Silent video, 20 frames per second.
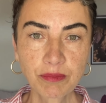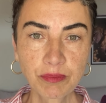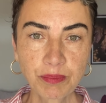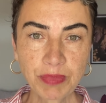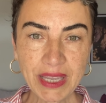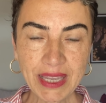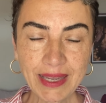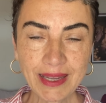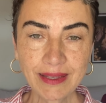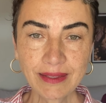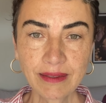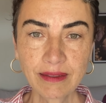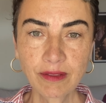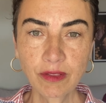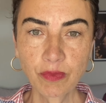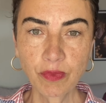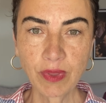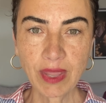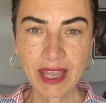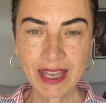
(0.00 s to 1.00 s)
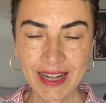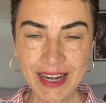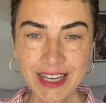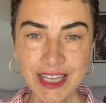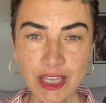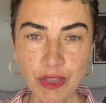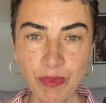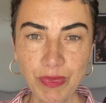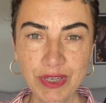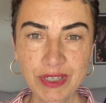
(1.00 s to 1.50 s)
beyin
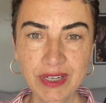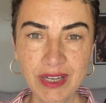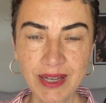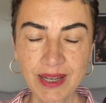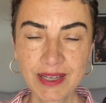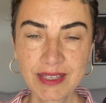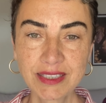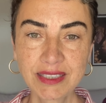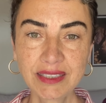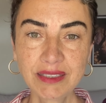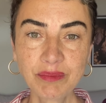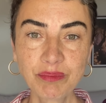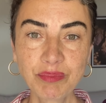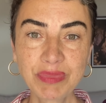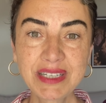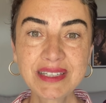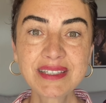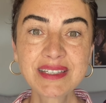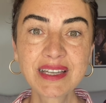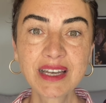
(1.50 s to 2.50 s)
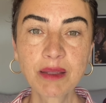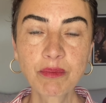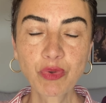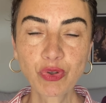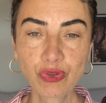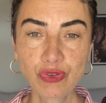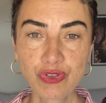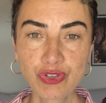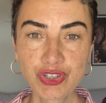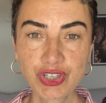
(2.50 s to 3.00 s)
herhangi bir kaydı bir sene
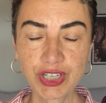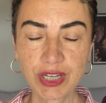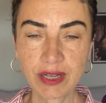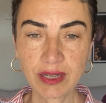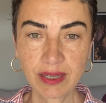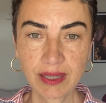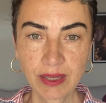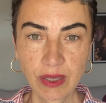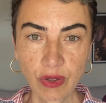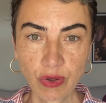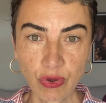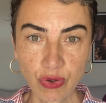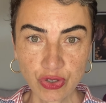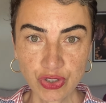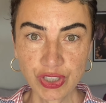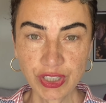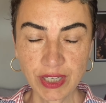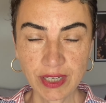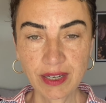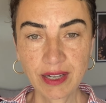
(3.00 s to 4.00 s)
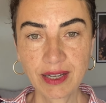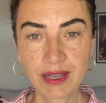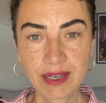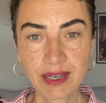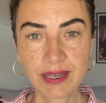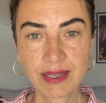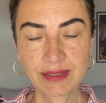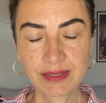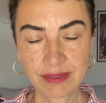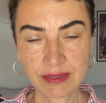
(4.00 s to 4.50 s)
boyunca orijinal
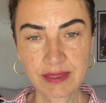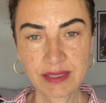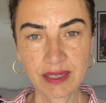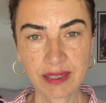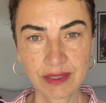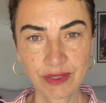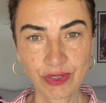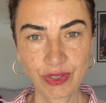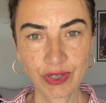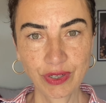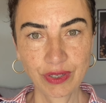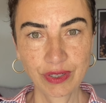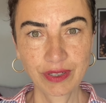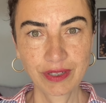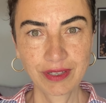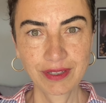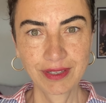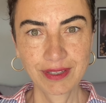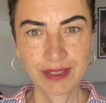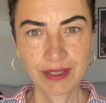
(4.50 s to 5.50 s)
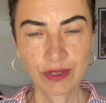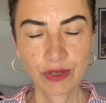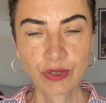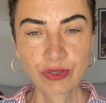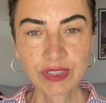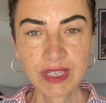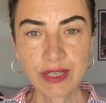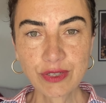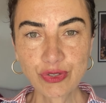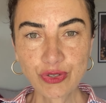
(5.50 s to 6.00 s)
haliyle saklıyor.
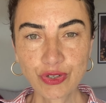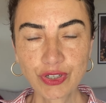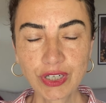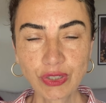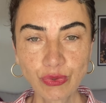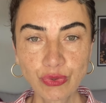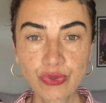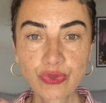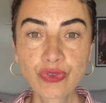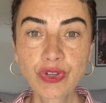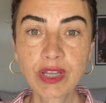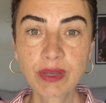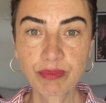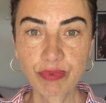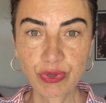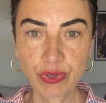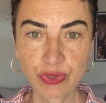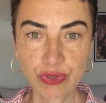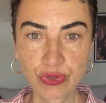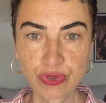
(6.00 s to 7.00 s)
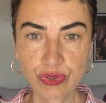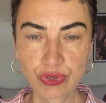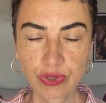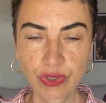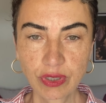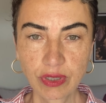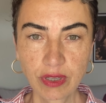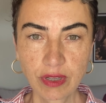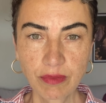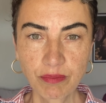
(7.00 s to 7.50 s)
Ondan sonra kurgu yapıyoruz.
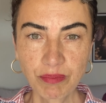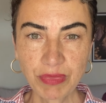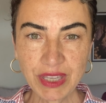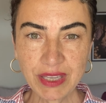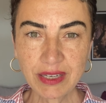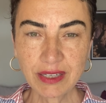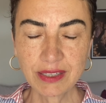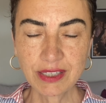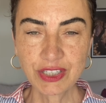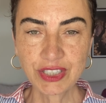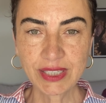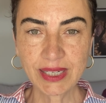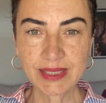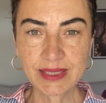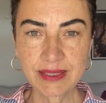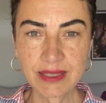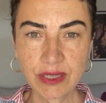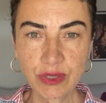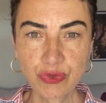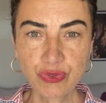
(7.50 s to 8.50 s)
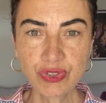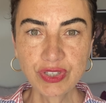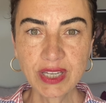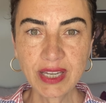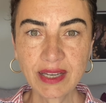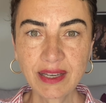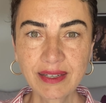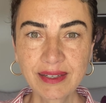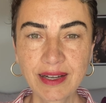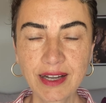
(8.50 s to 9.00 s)
Bir yıl içerisinde yüzde
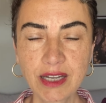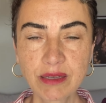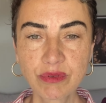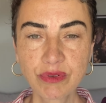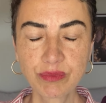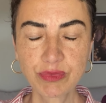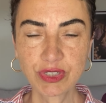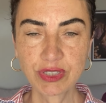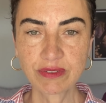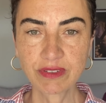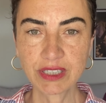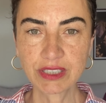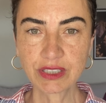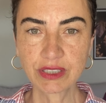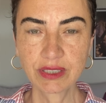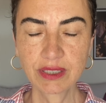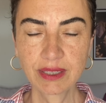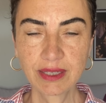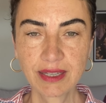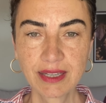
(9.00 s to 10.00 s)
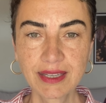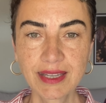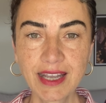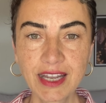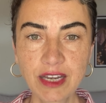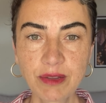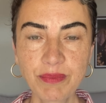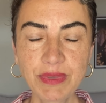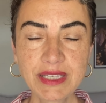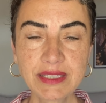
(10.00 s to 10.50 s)
elli kaybımız var.
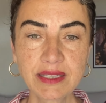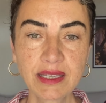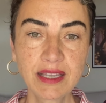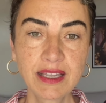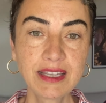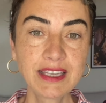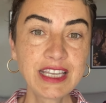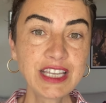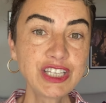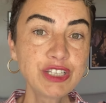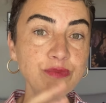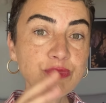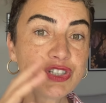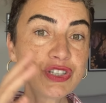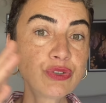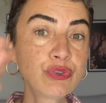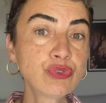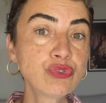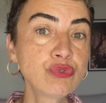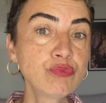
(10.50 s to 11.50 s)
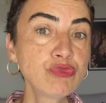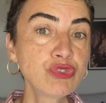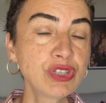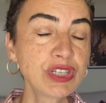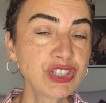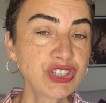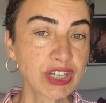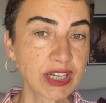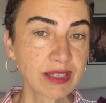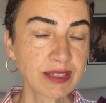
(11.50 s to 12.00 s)
Yani biz geçmişi
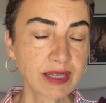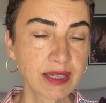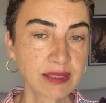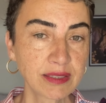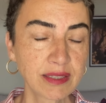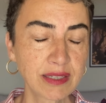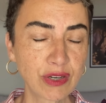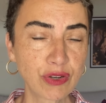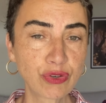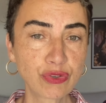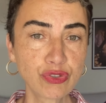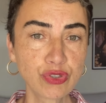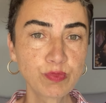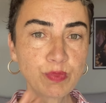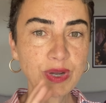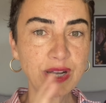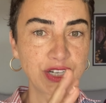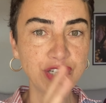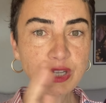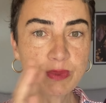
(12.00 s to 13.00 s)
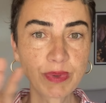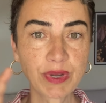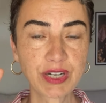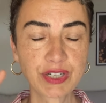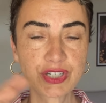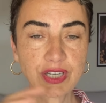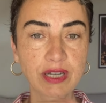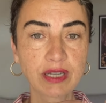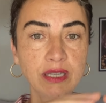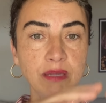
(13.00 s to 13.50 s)
gözümüzde canlandırıyoruz. Parça
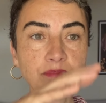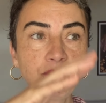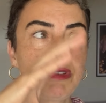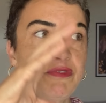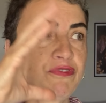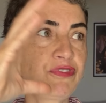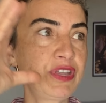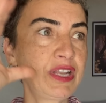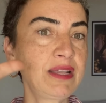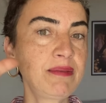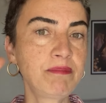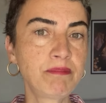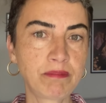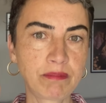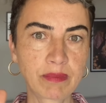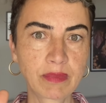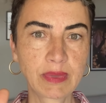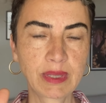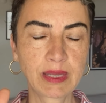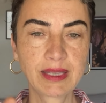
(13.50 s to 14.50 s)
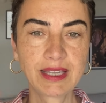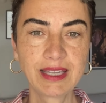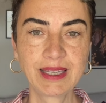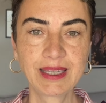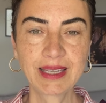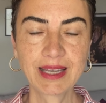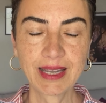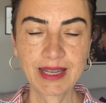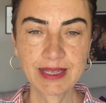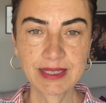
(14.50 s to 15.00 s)
parça alıp bir film
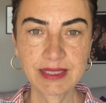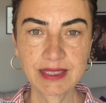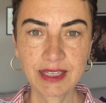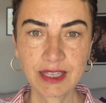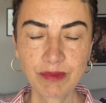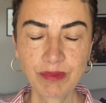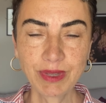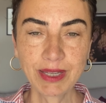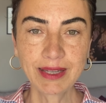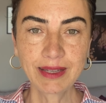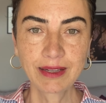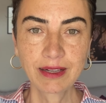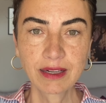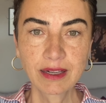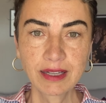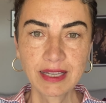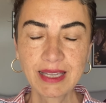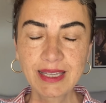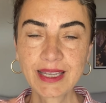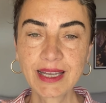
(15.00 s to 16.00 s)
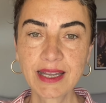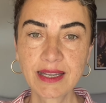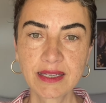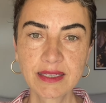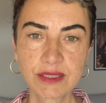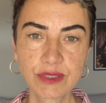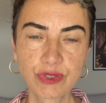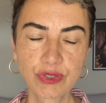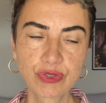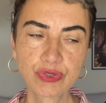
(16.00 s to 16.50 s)
hikayesi gibi hikaye
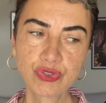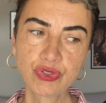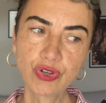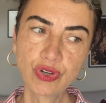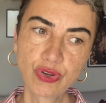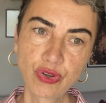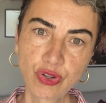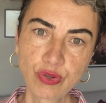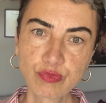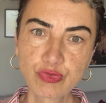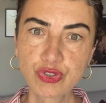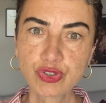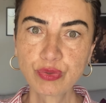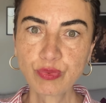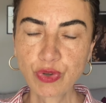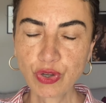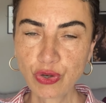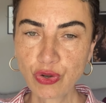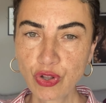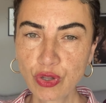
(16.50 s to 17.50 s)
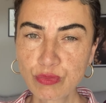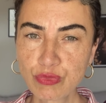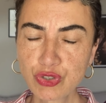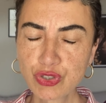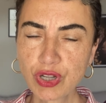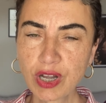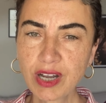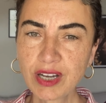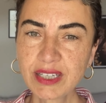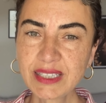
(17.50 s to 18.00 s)
yazıyoruz. Şöyle olmuştu, böyle
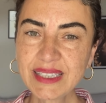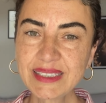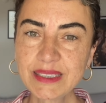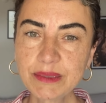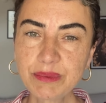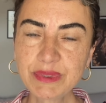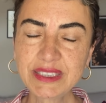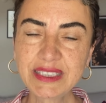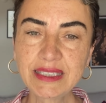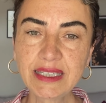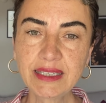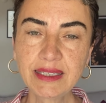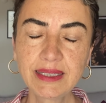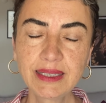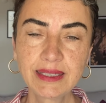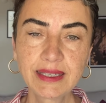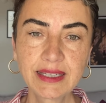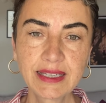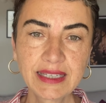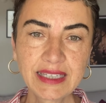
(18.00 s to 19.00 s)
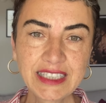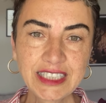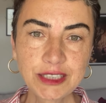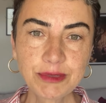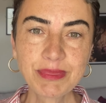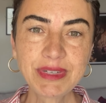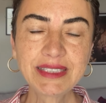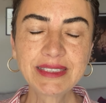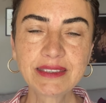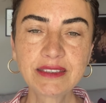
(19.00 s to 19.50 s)
olmuştu. Arkada bize
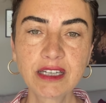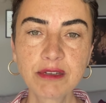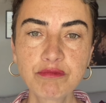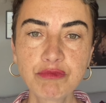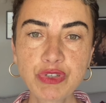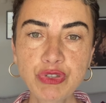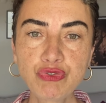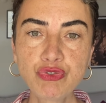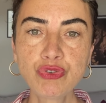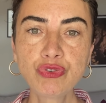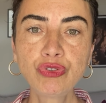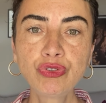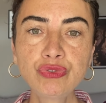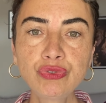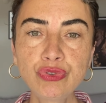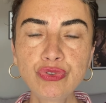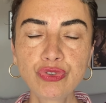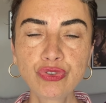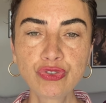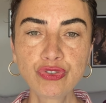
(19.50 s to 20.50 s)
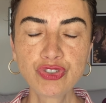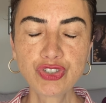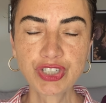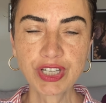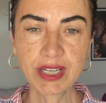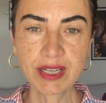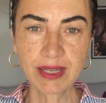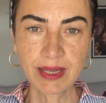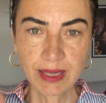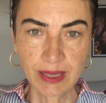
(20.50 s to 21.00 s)
hizmet eden bir duygu,
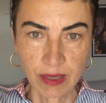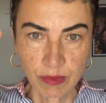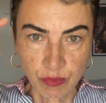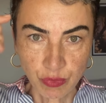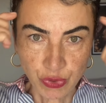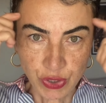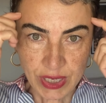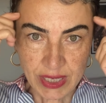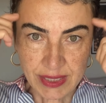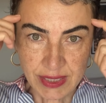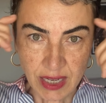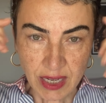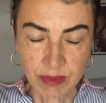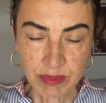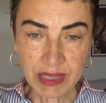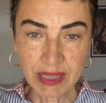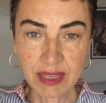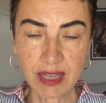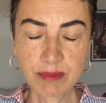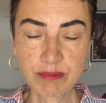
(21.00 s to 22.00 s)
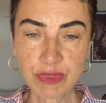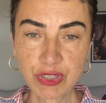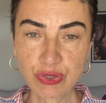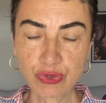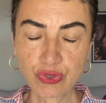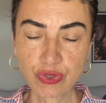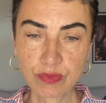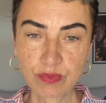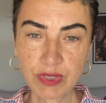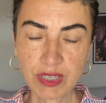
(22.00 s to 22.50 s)
düşünce buraya sabitlenmiş
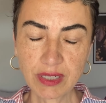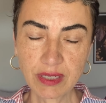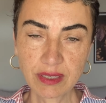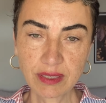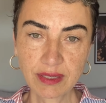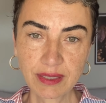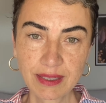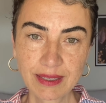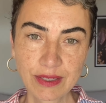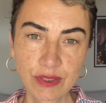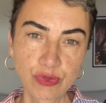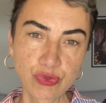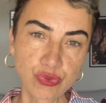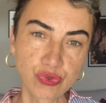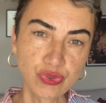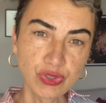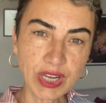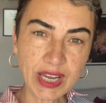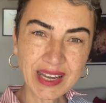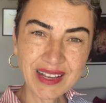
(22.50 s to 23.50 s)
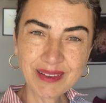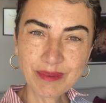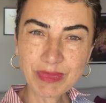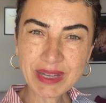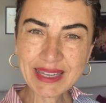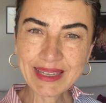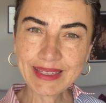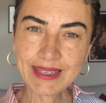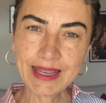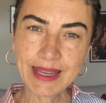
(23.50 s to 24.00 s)
durumda. Sürekli
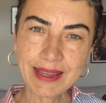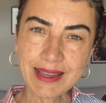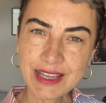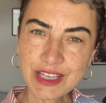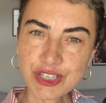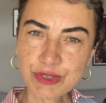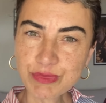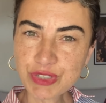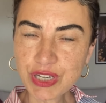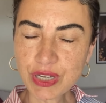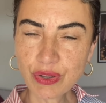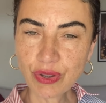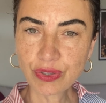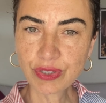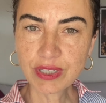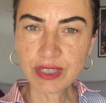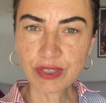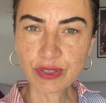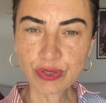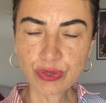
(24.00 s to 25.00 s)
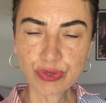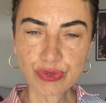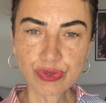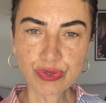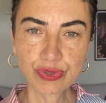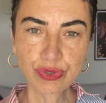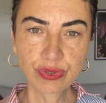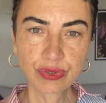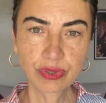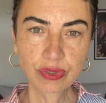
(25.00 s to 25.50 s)
makineyi geçmişe
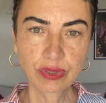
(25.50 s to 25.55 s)
gönderiyoruz.